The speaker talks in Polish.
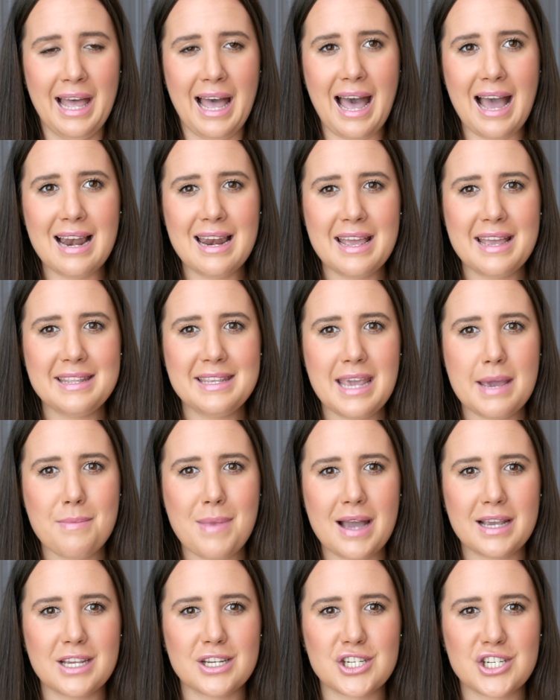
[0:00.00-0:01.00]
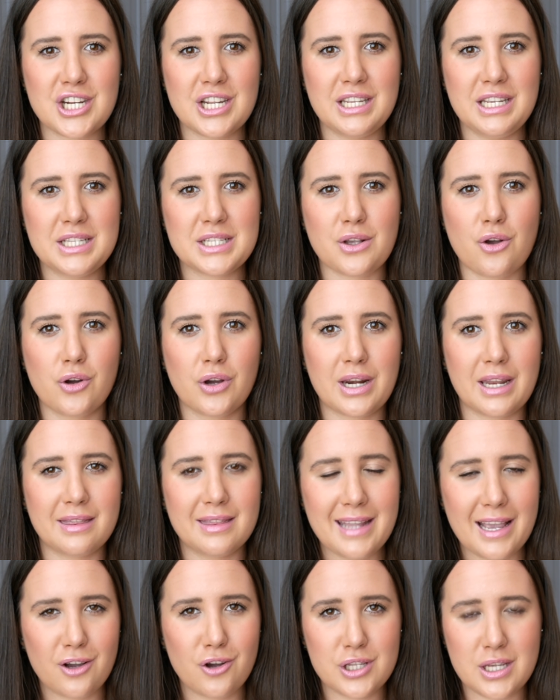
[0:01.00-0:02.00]
ale nie ma jeszcze nic
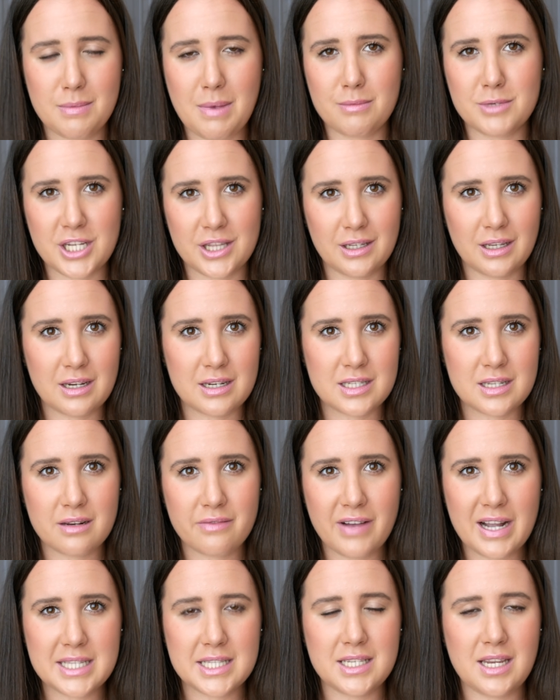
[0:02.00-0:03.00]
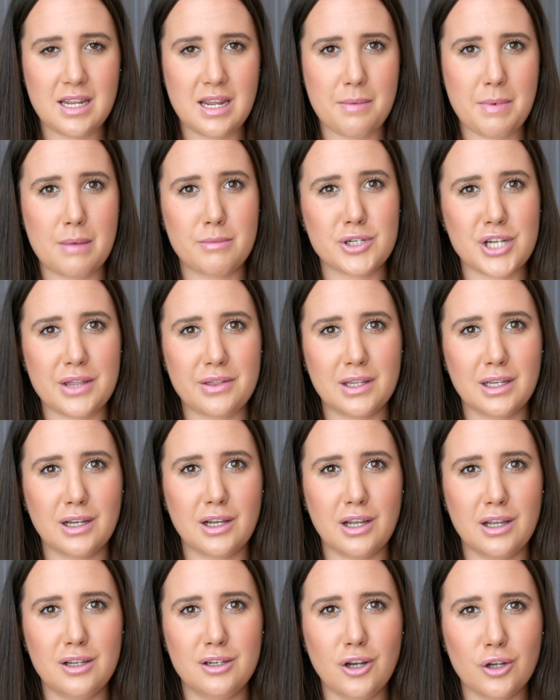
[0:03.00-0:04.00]
konkretnego, nie mam żadnych rezerwacji, nie mam
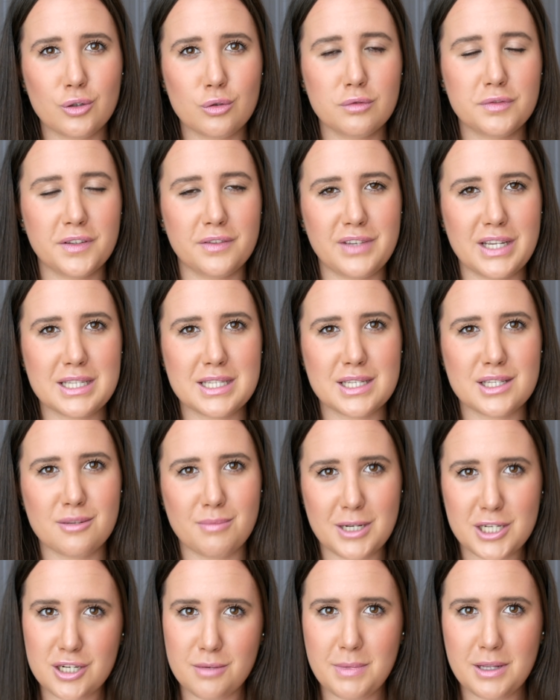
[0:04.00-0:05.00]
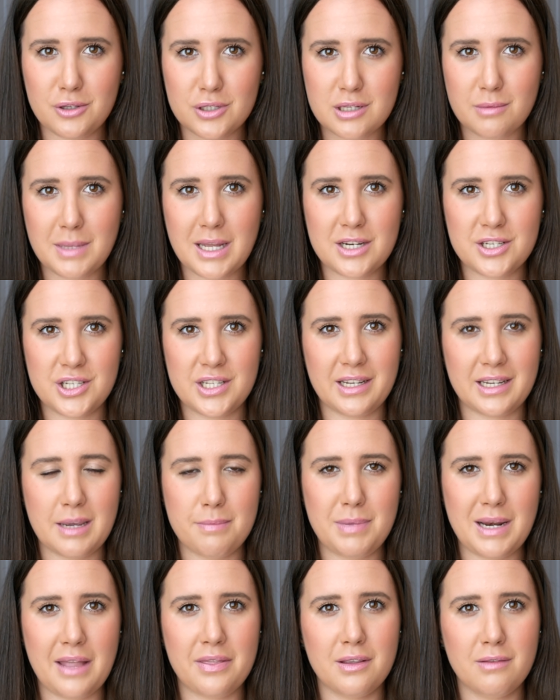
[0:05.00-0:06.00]
żadnych lotów, więc zobaczymy, to są na razie takie
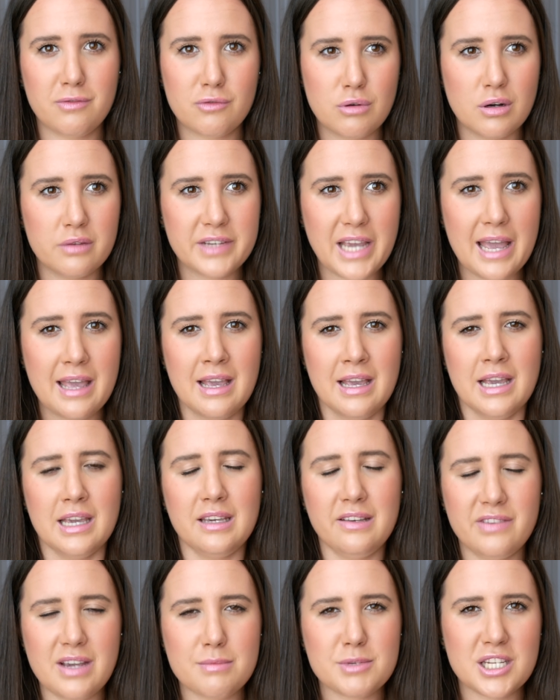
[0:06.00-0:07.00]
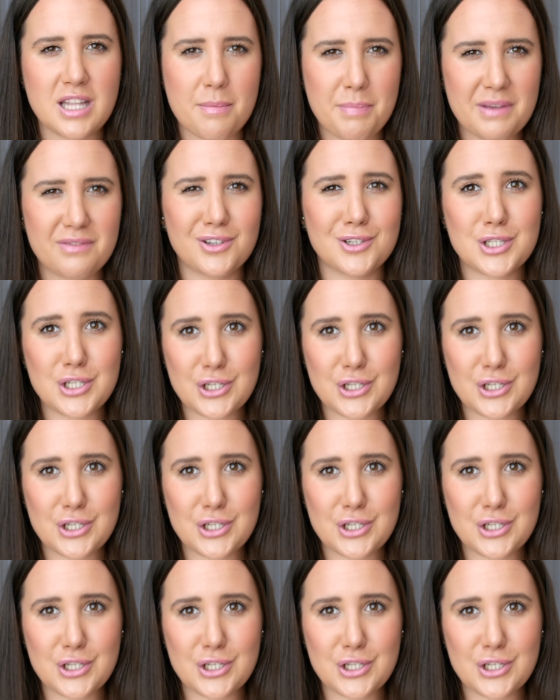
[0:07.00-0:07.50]
plany w głowie i wiem, że na pewno